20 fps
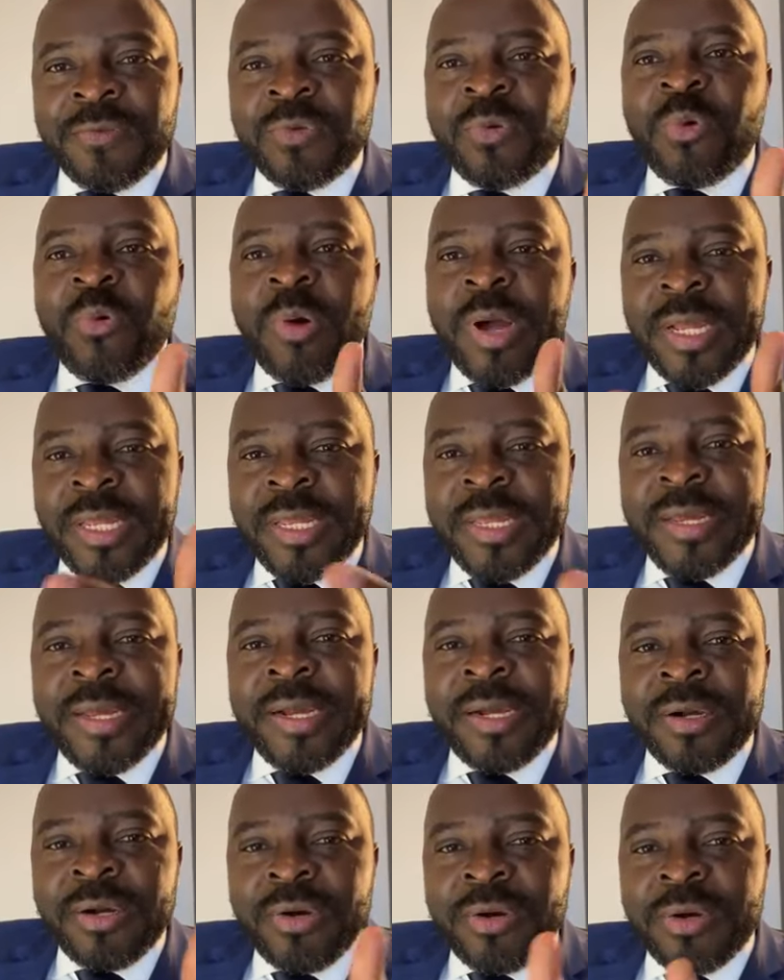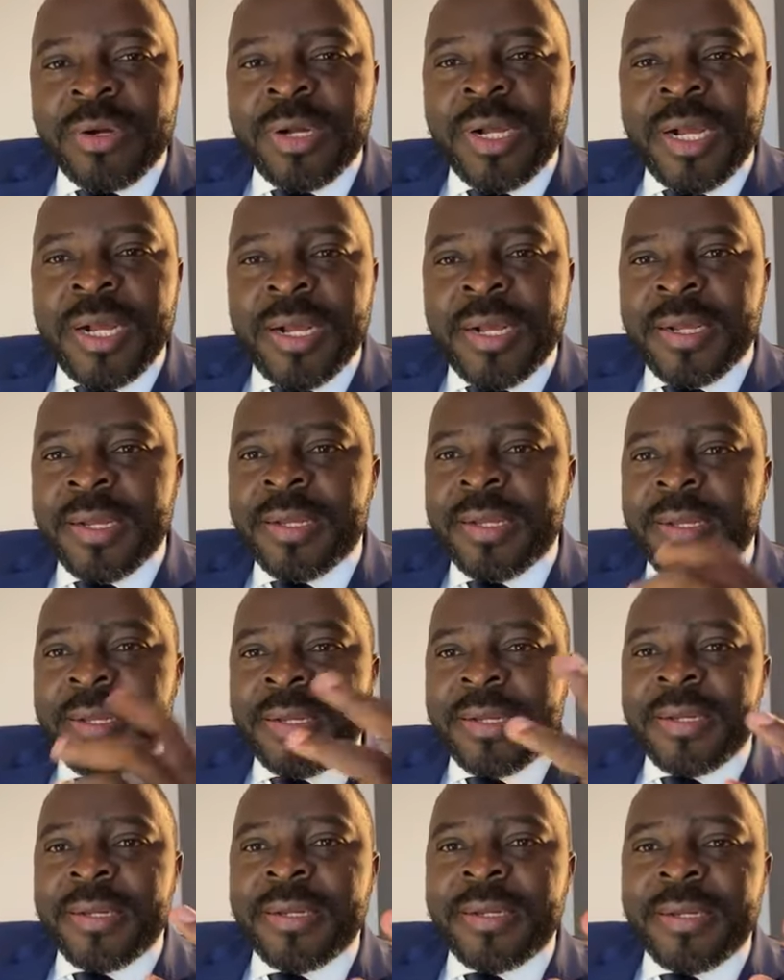Vous croyez encore à,
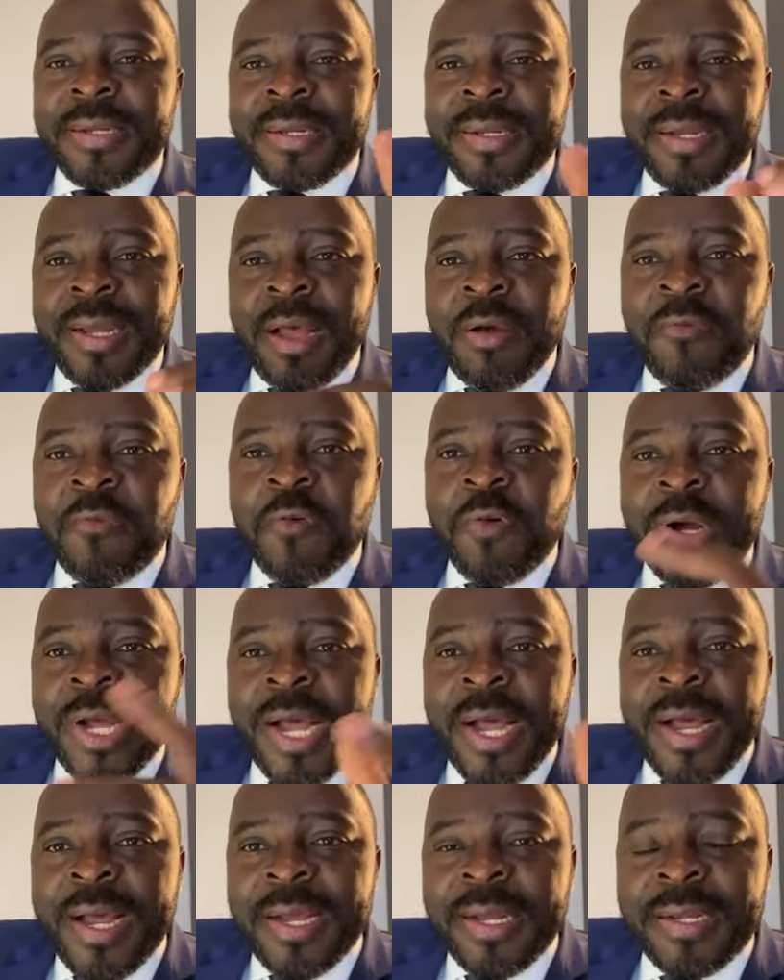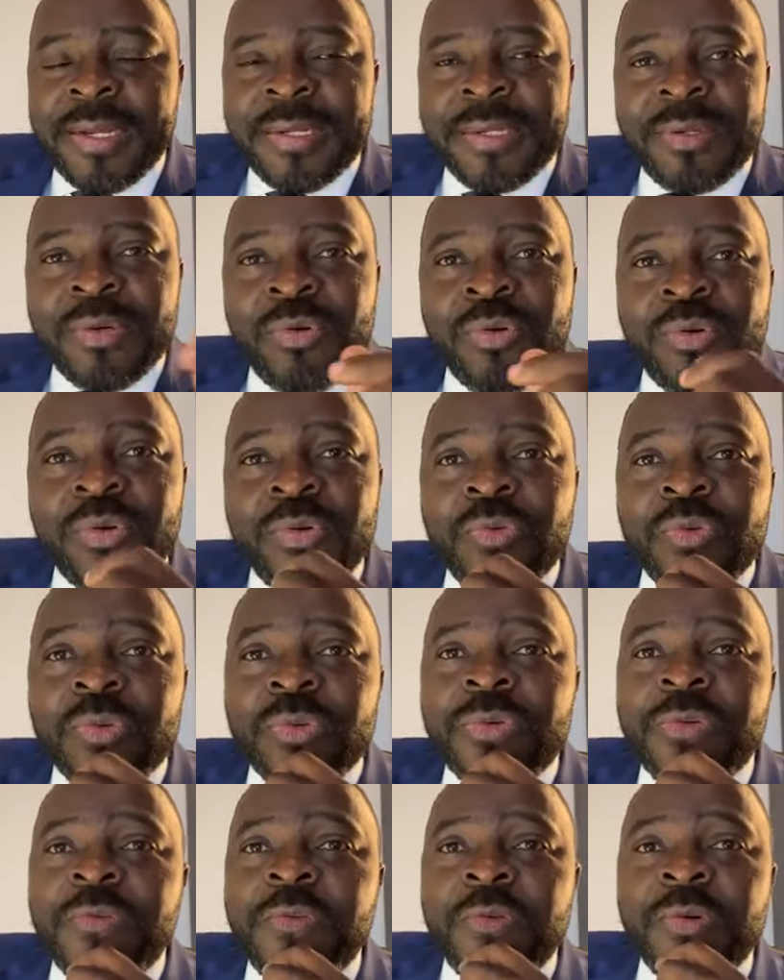à au
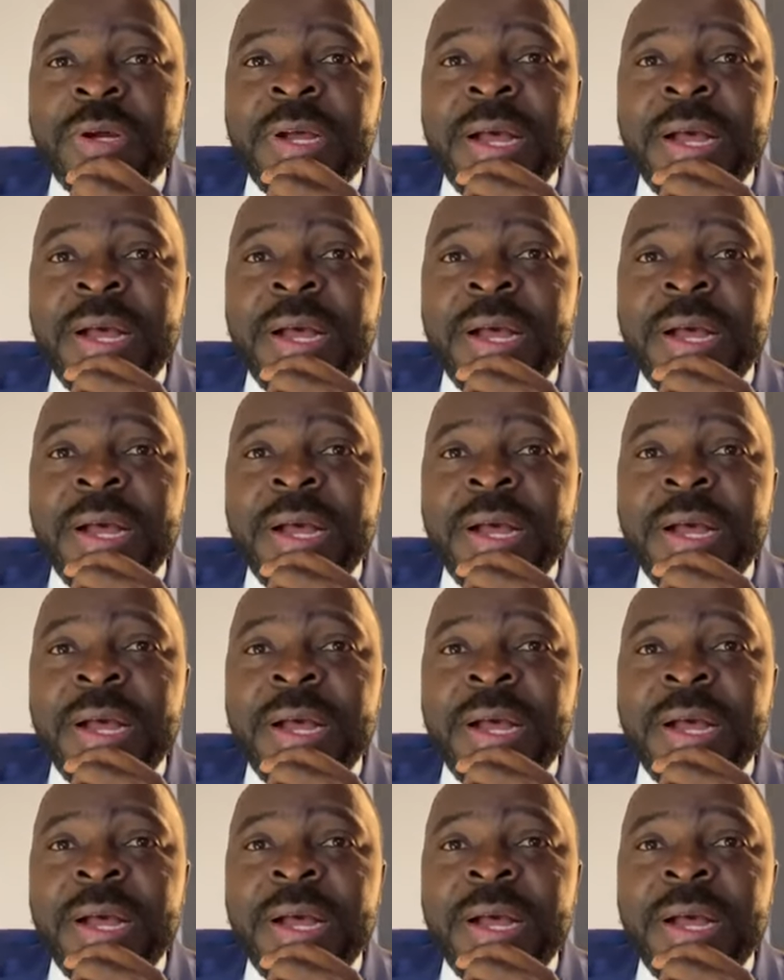retour de